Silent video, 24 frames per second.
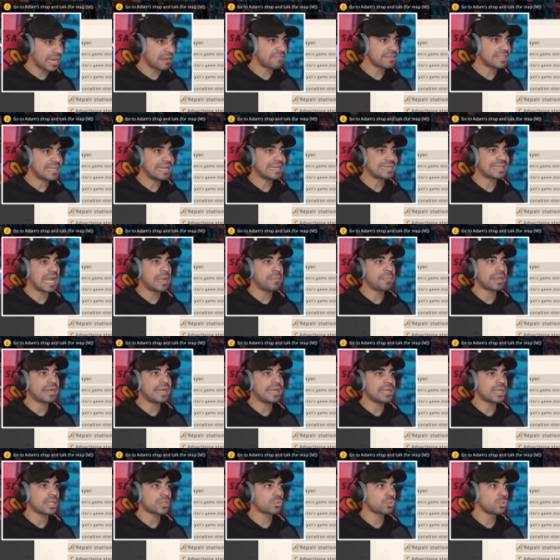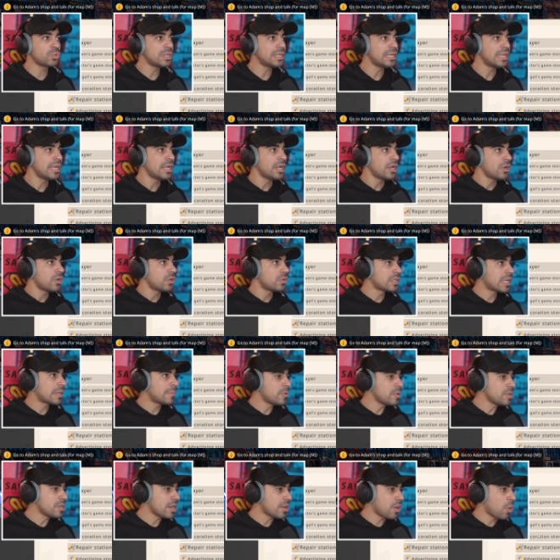فتحنا الكاميرا على طول
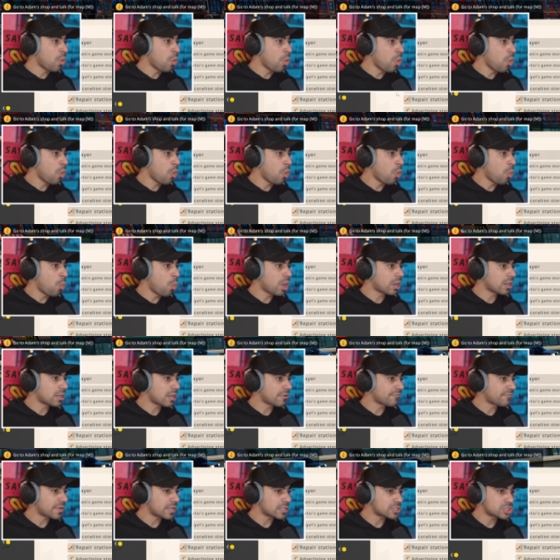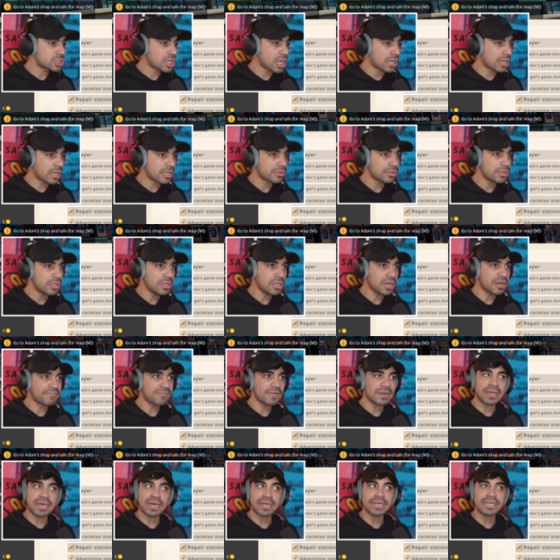ويبون اوه والله في اشياء كثيره في
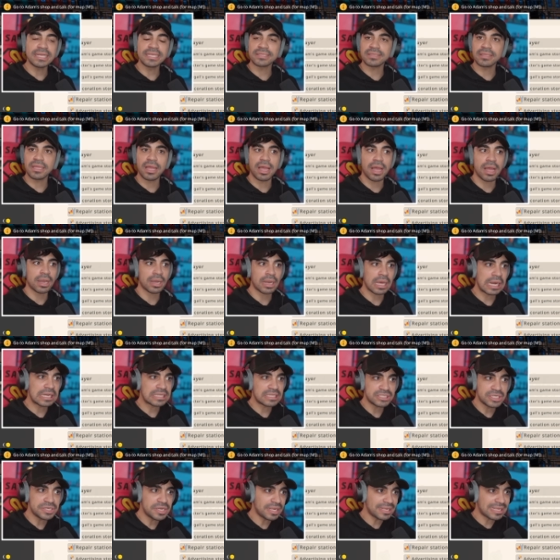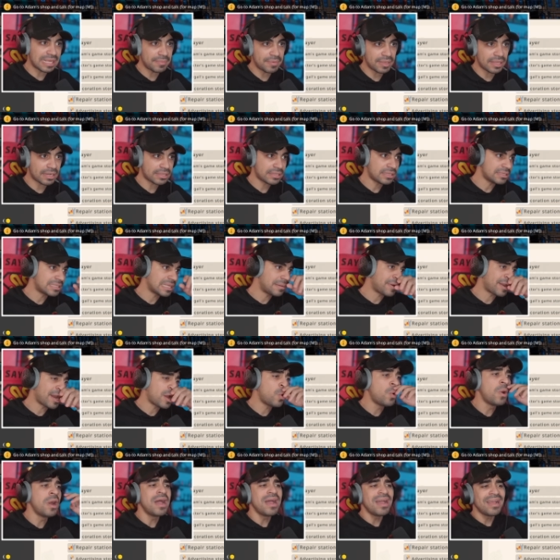الخريطه الخريطه جدا كبيره تعتبر
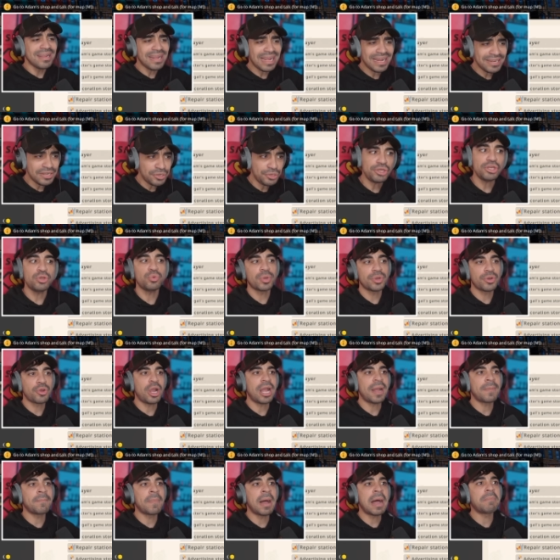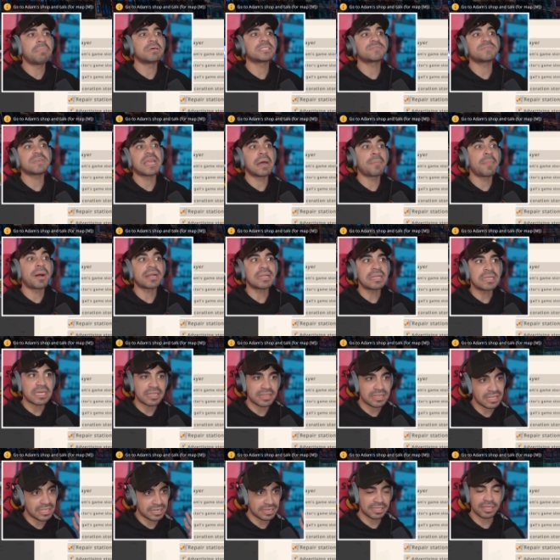او يعني حلوه نوعا ما بس فيها اماكن
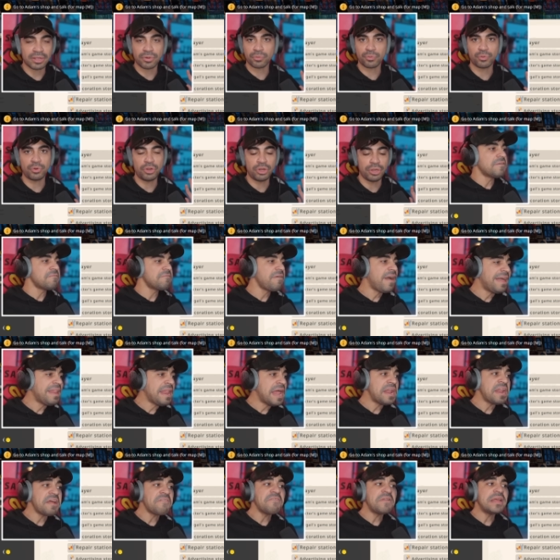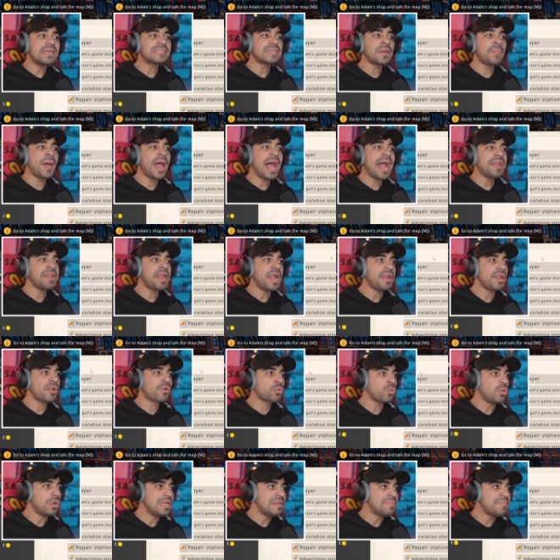كثير نقدر نروحهم فاحنا هدفنا يا جماعه ان احنا
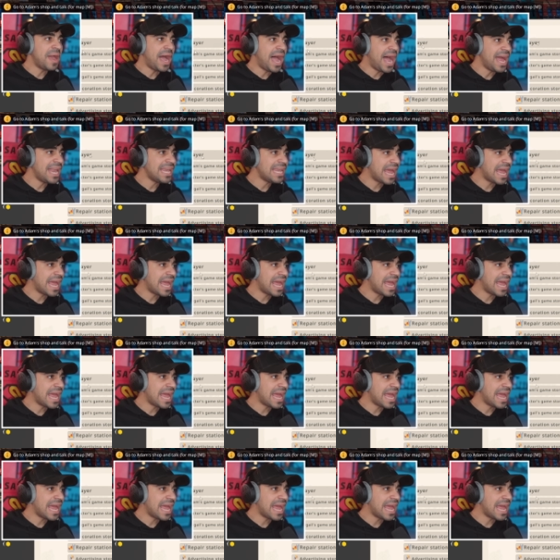نروح لمحل